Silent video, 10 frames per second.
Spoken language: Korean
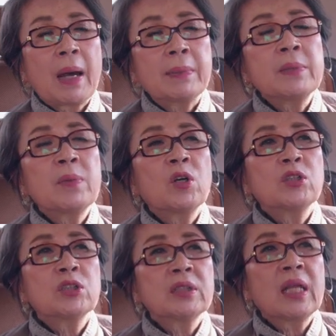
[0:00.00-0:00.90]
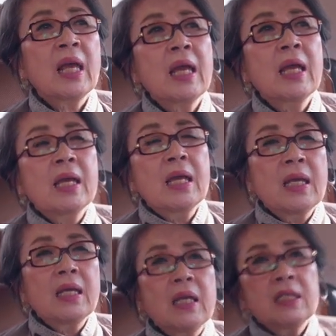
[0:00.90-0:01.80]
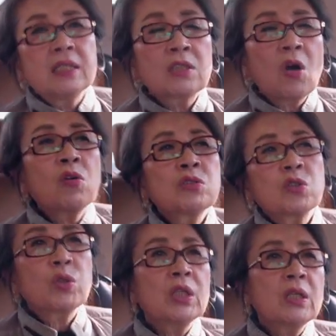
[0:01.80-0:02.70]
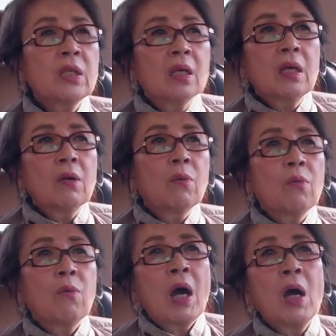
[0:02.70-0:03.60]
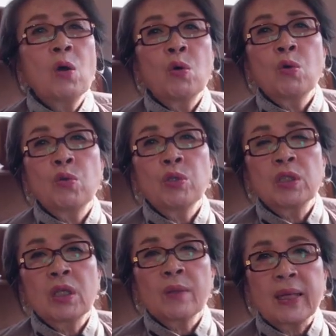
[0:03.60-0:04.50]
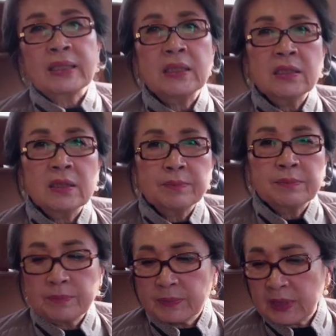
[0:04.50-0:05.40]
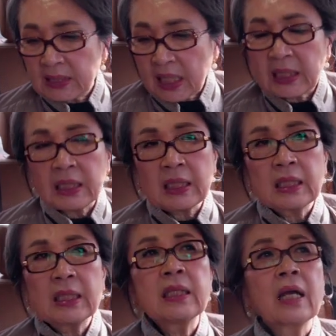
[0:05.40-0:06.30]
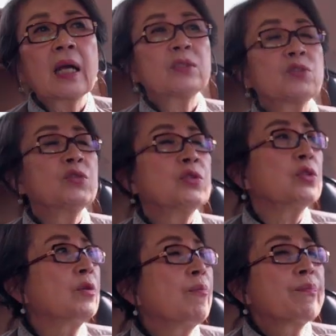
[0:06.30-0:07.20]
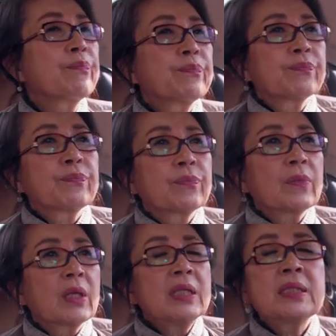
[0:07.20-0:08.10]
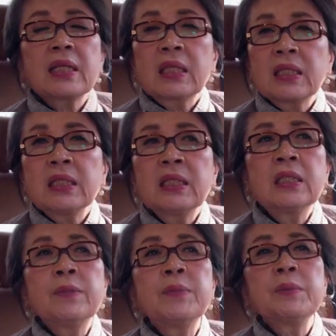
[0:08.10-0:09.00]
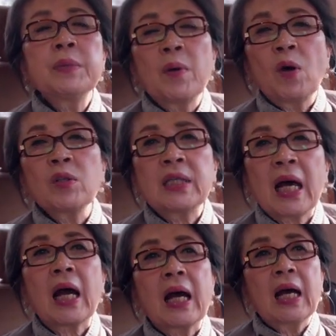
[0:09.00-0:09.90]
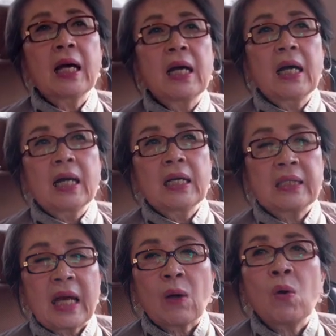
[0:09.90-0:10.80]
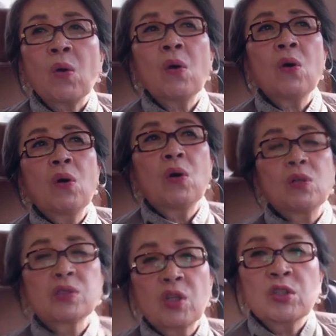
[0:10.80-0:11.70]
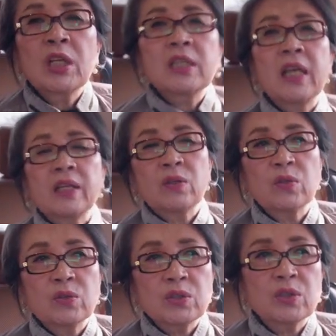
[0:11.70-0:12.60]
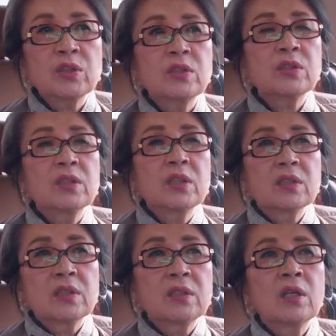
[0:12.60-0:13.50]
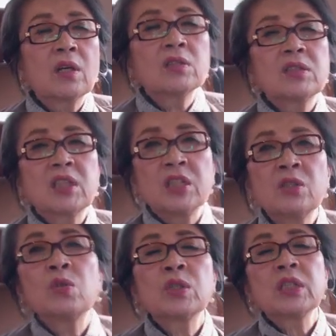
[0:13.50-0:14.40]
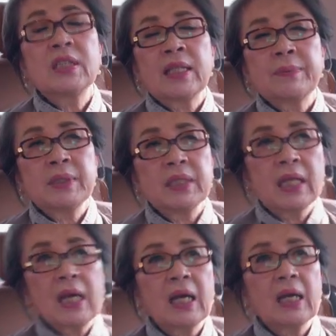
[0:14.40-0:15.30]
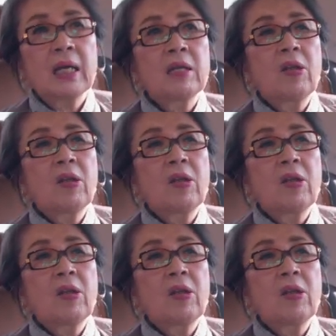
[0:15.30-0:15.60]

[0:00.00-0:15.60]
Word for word: 밥을 먹었는데 이 성종이 와우 이렇게 맛있는 쌀이 이래가지고 이 쌀이 임금님이 먹었다 라고 전해 내려오는 그런 기록이 있답니다.